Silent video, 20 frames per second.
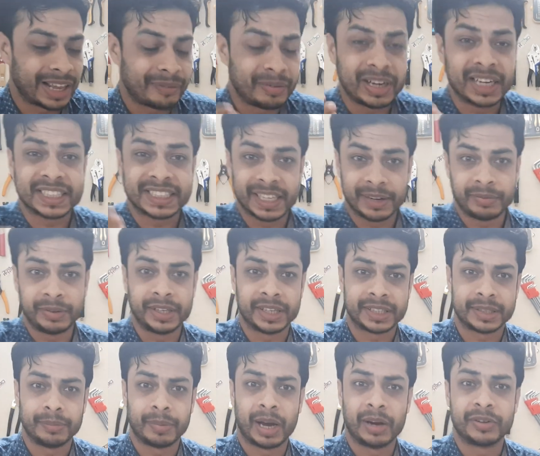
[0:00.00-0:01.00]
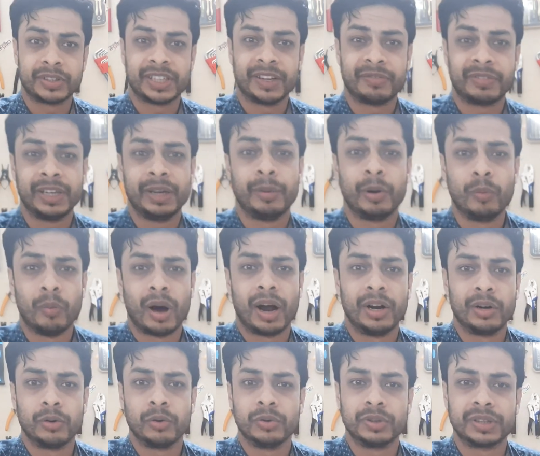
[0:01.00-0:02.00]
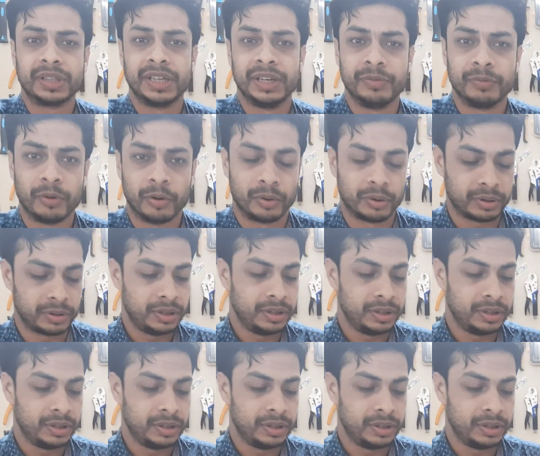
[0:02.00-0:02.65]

লেভেলের সেফটি আছে বায়ো সেফটি লেভেল ওয়ান টু থ্রি ফোর